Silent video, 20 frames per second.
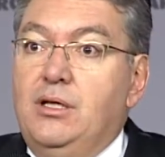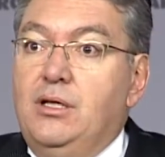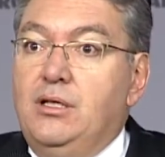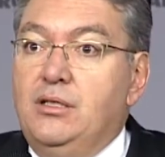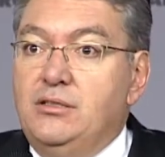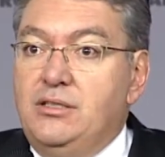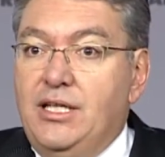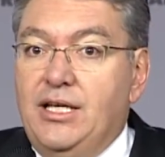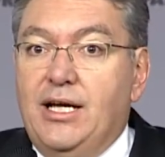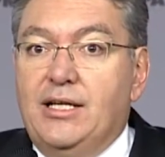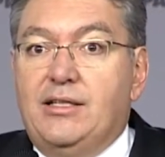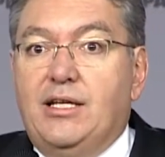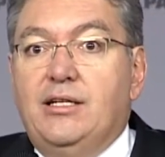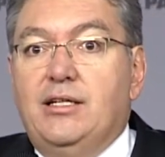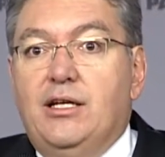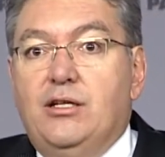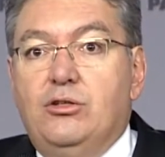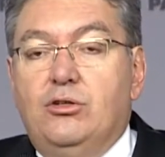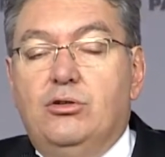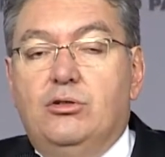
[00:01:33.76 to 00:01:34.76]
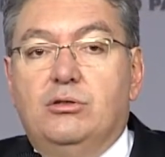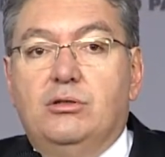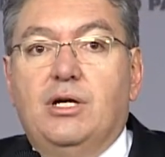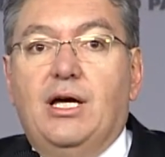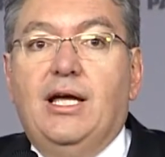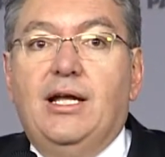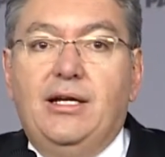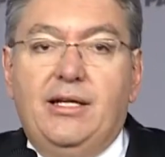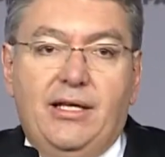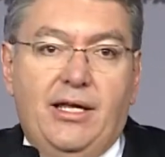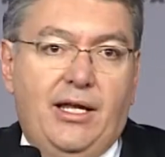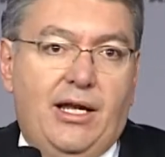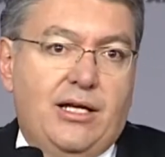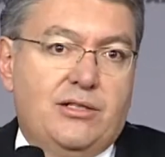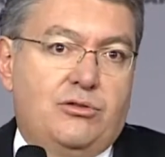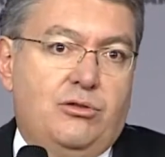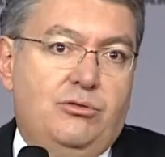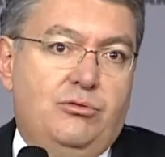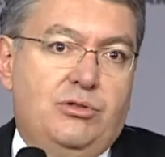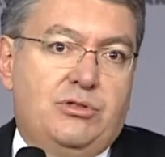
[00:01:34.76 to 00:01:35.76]
siga teniendo el
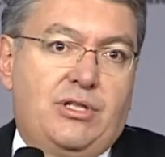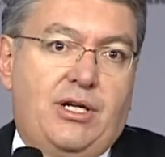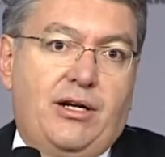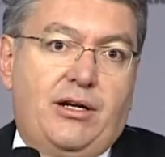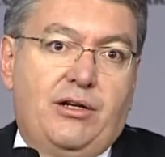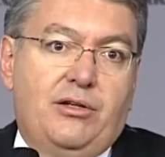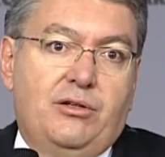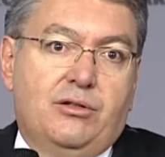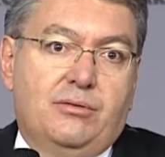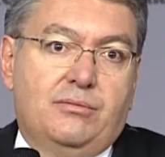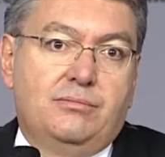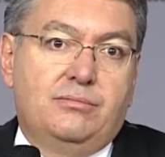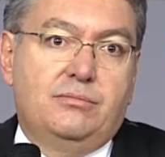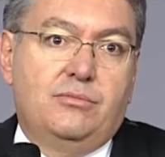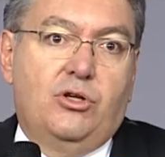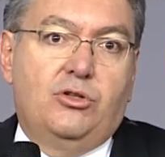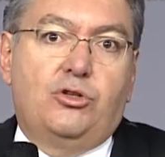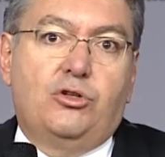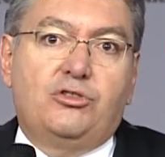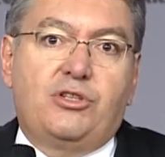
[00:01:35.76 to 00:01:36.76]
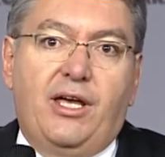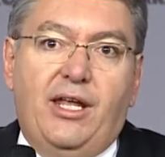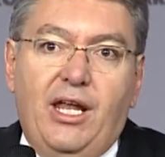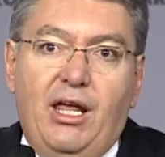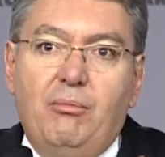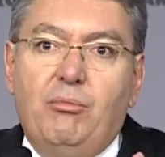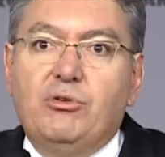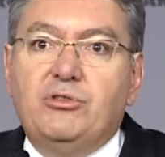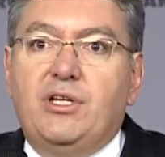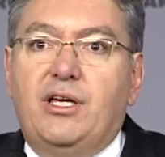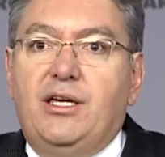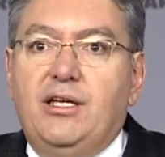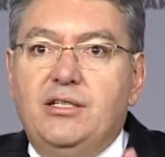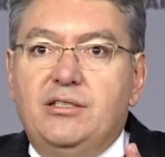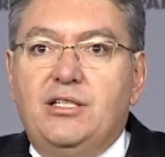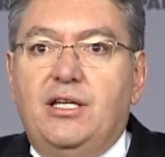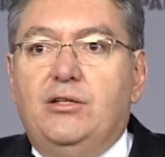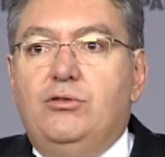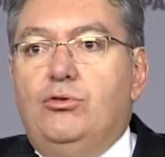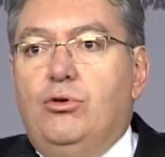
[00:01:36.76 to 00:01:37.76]
liderazgo en nuestra región. Nosotros queremos seguir
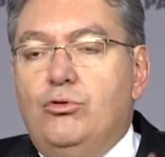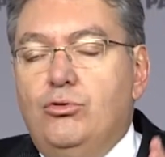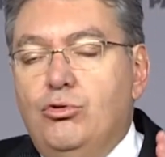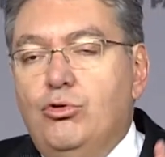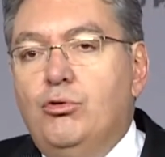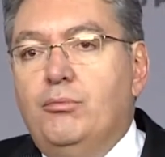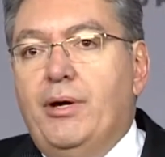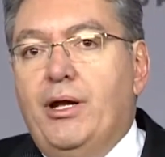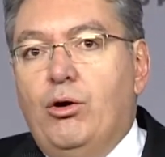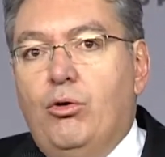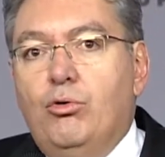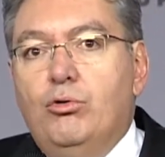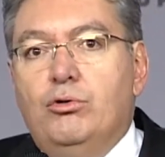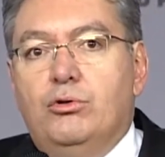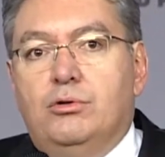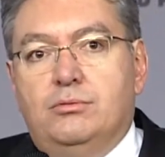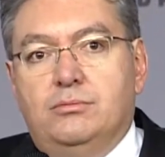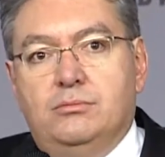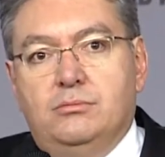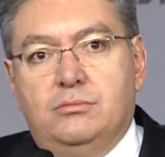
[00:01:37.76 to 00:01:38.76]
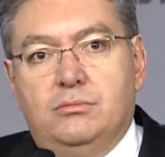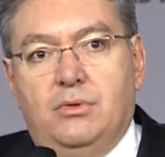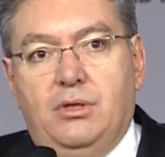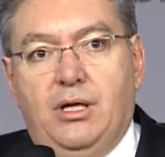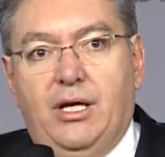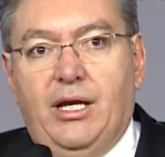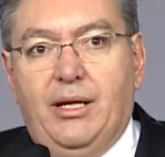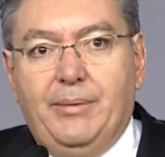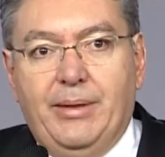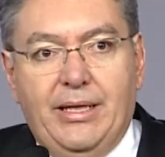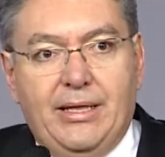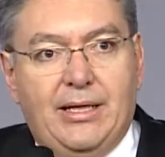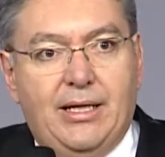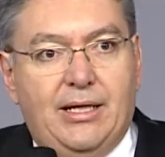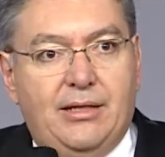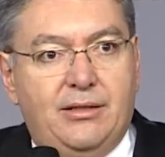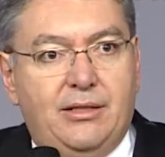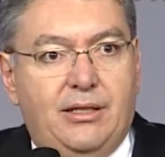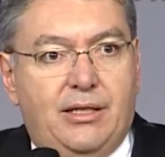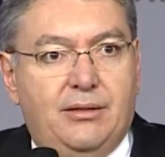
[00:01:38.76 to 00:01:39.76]
siendo número uno en América
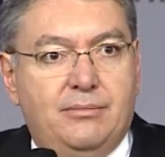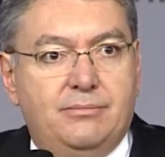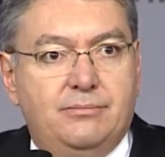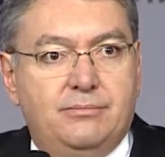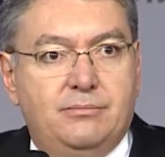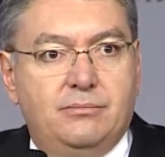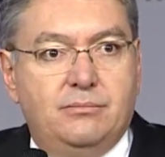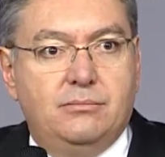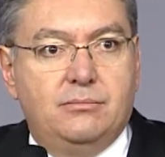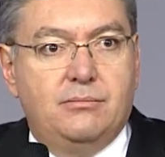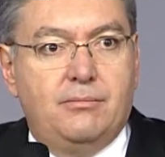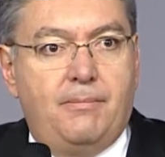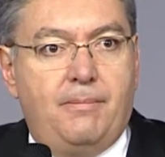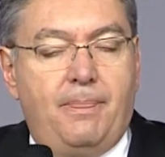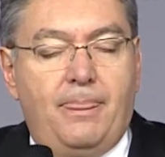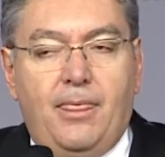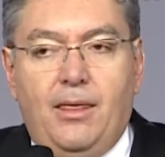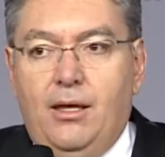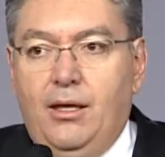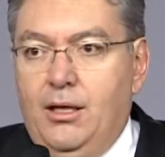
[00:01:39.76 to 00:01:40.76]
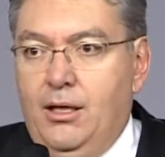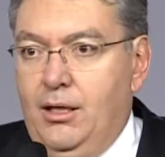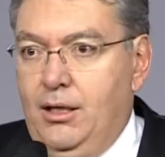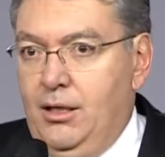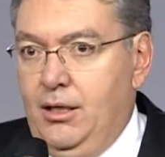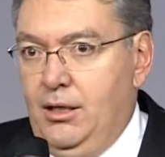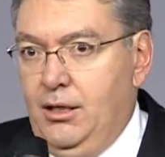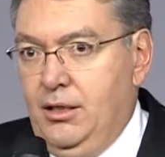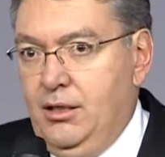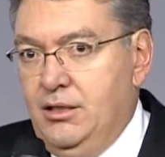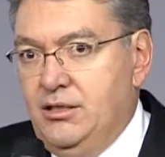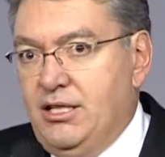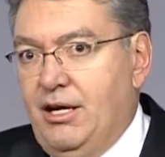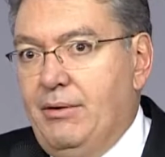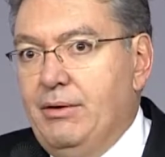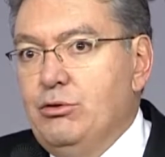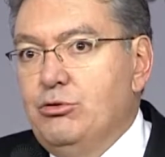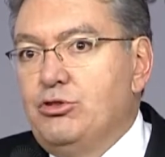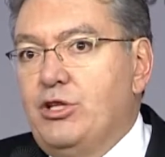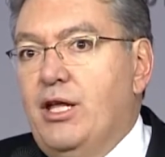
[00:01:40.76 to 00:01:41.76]
Latina.
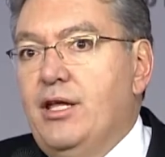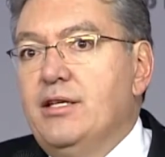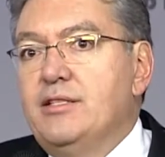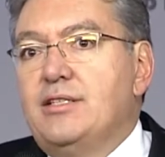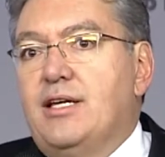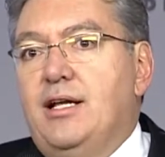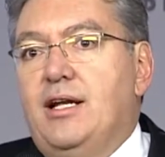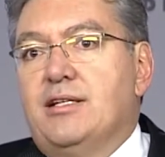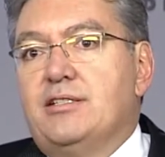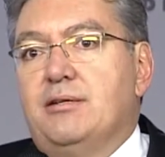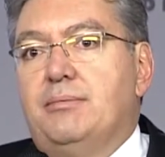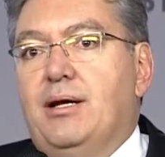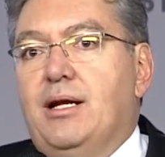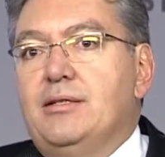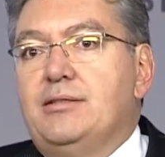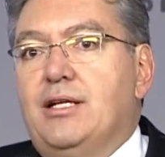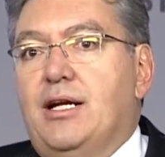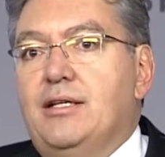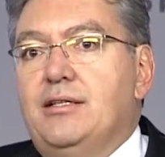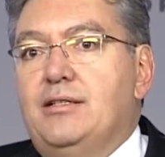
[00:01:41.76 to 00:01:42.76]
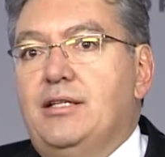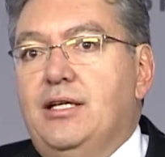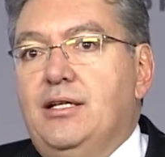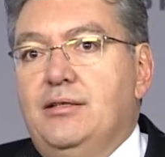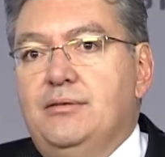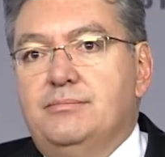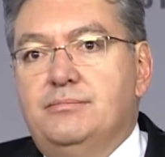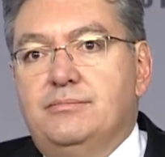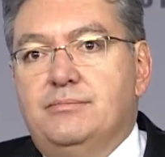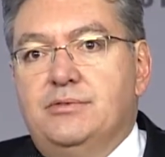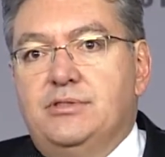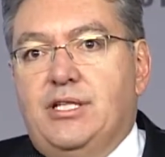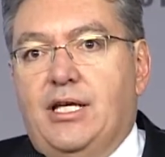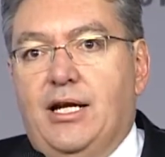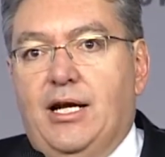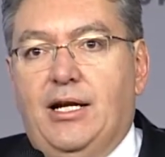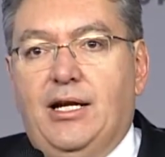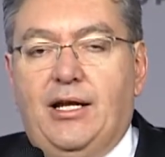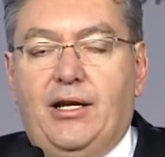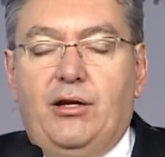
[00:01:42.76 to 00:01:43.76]
Saben ustedes que la semana entrante
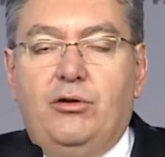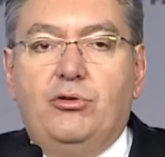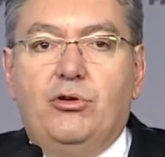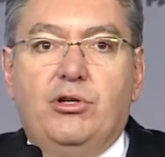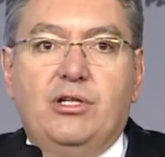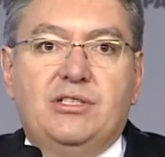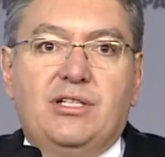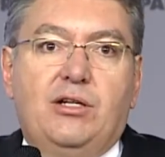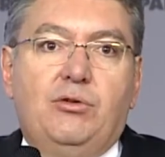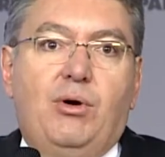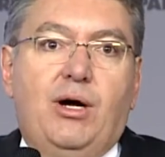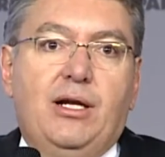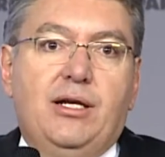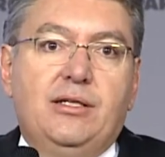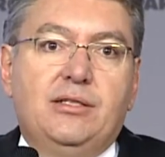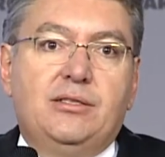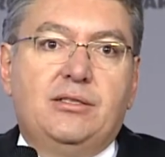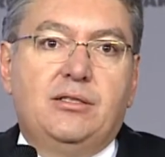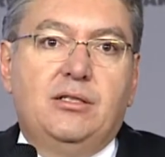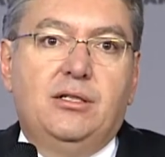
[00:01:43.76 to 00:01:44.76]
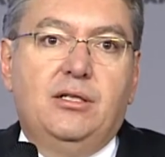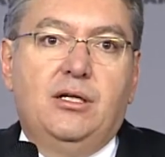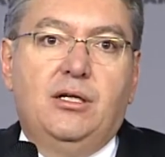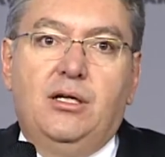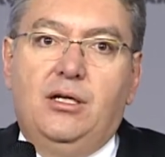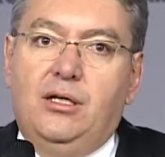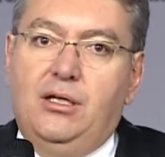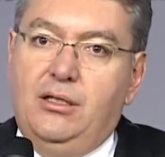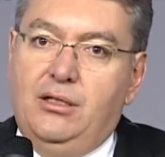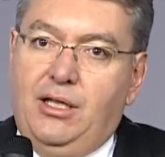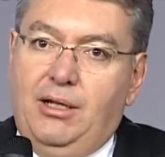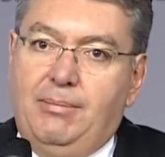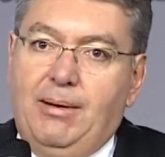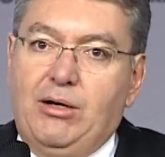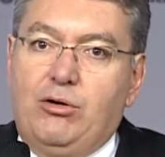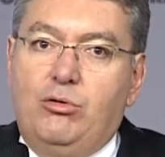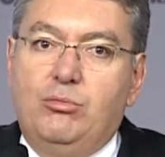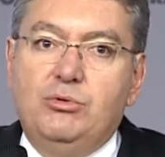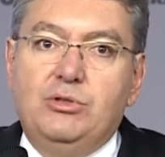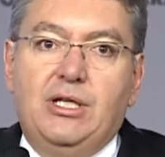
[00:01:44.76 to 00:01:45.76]
serán las reuniones anuales del
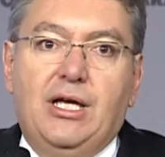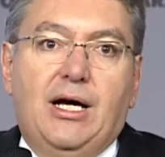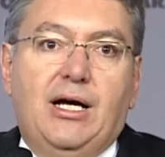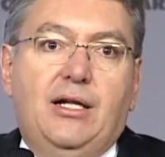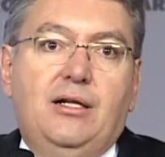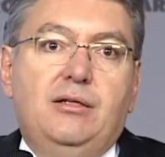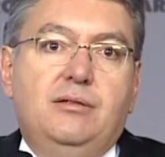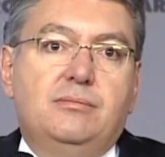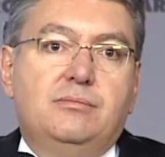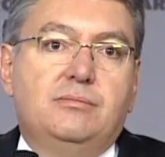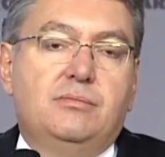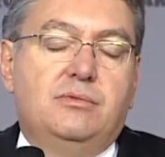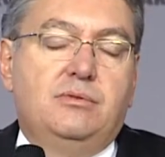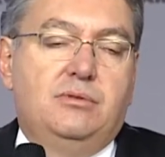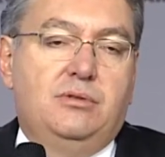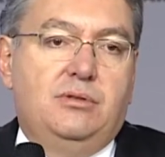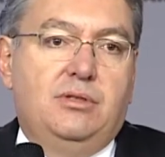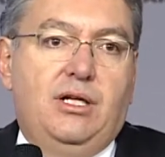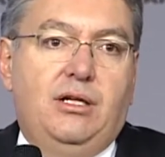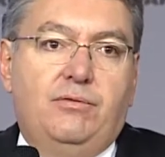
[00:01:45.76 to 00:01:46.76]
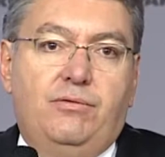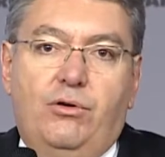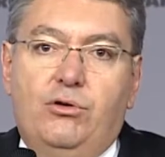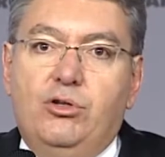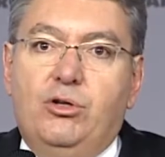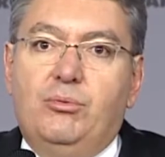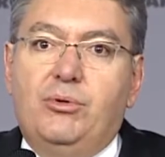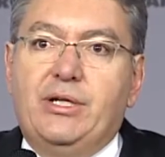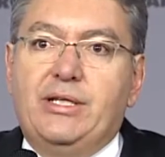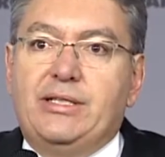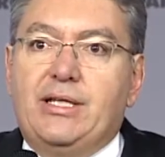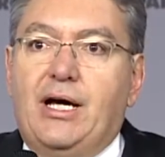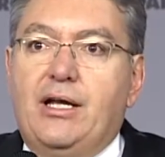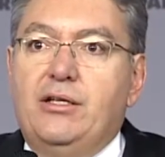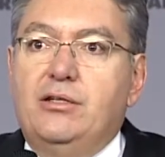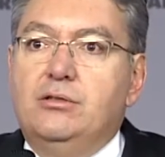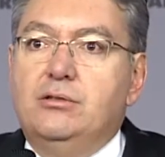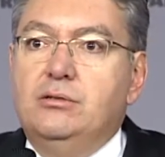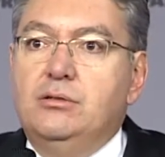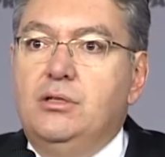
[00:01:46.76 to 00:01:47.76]
Banco Mundial, del Fondo
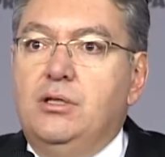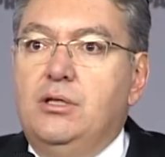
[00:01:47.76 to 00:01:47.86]
Monetario,